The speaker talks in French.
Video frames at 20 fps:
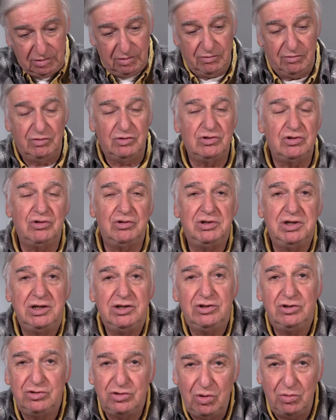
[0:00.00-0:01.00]
Faisons
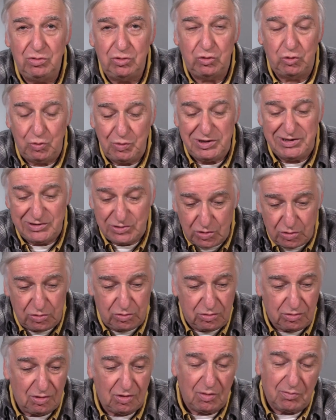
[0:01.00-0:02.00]
des œufs cuits
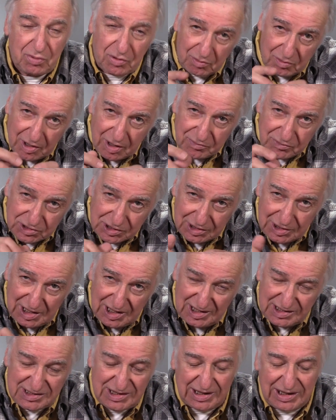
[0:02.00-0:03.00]
durs. Le problème, c'est de
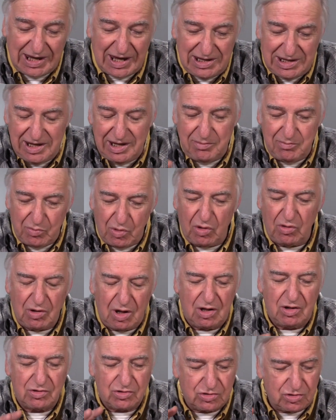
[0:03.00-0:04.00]
les écailler. Bon,
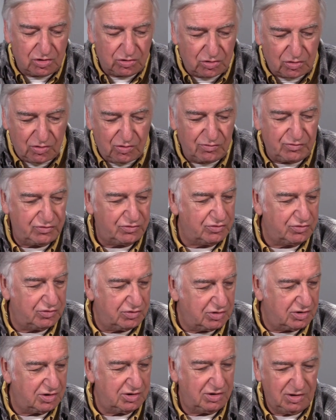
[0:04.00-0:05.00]
alors je trouve
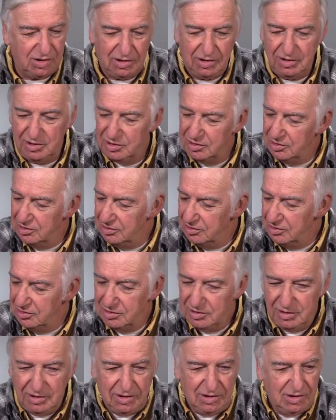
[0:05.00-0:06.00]
sur
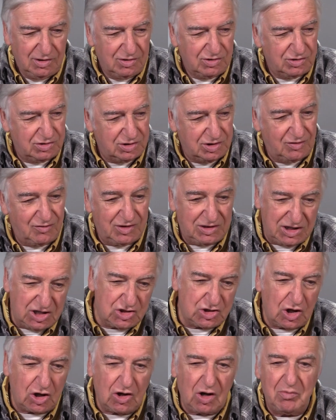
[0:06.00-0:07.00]
j'avais
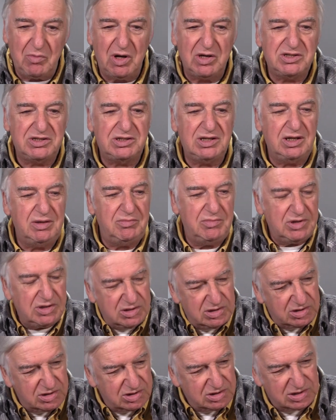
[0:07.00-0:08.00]
déjà commencé, mais
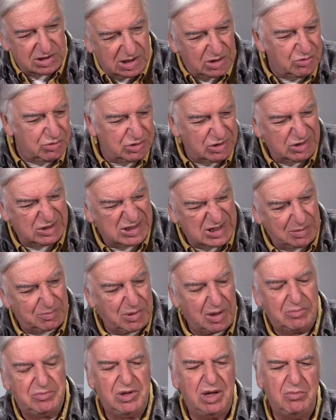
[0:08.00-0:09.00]
je réussissais
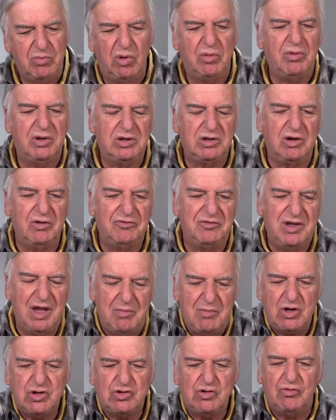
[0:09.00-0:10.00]
pas bien. Bon, en tout cas,
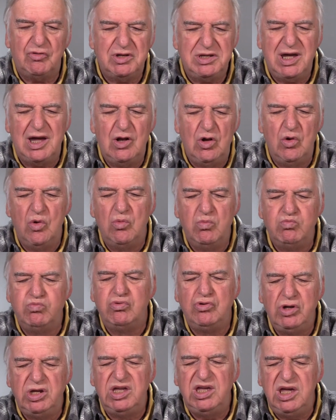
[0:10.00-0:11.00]
finalement, je voyais l'eau
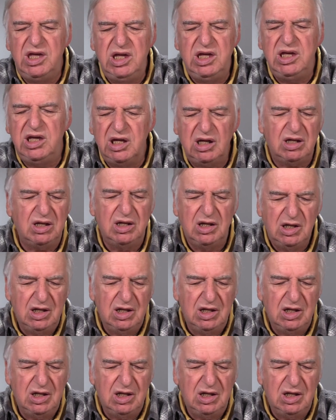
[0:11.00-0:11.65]
bouillir,